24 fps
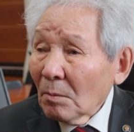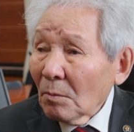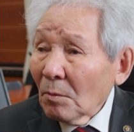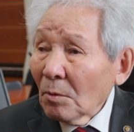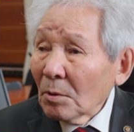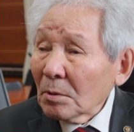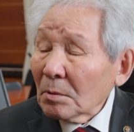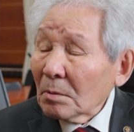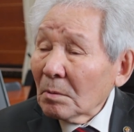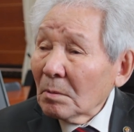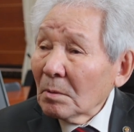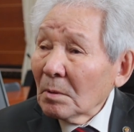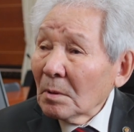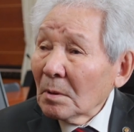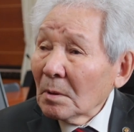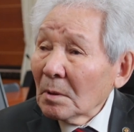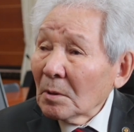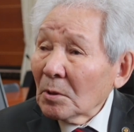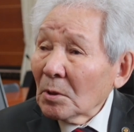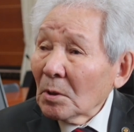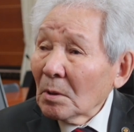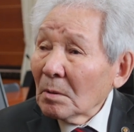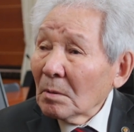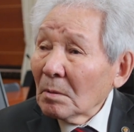Вот
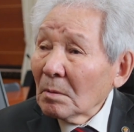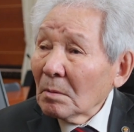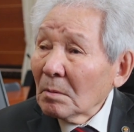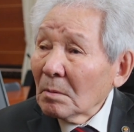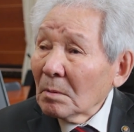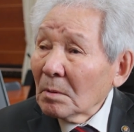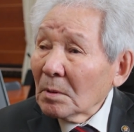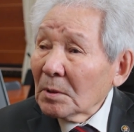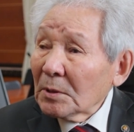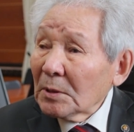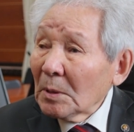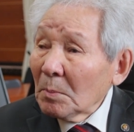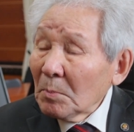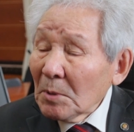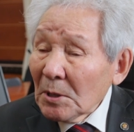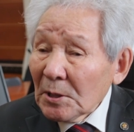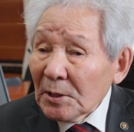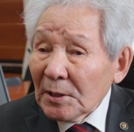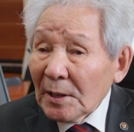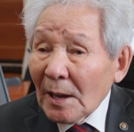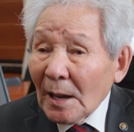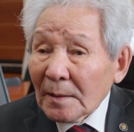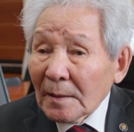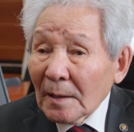в
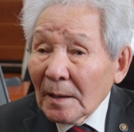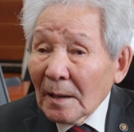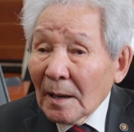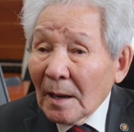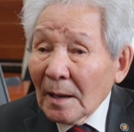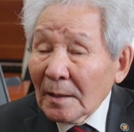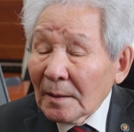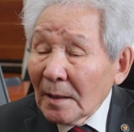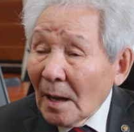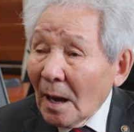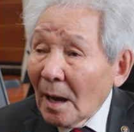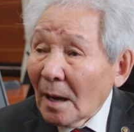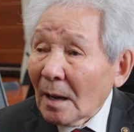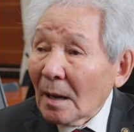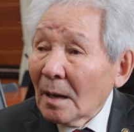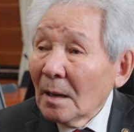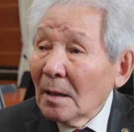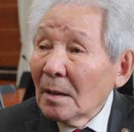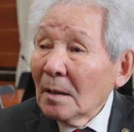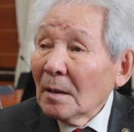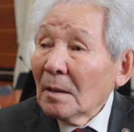70-х годах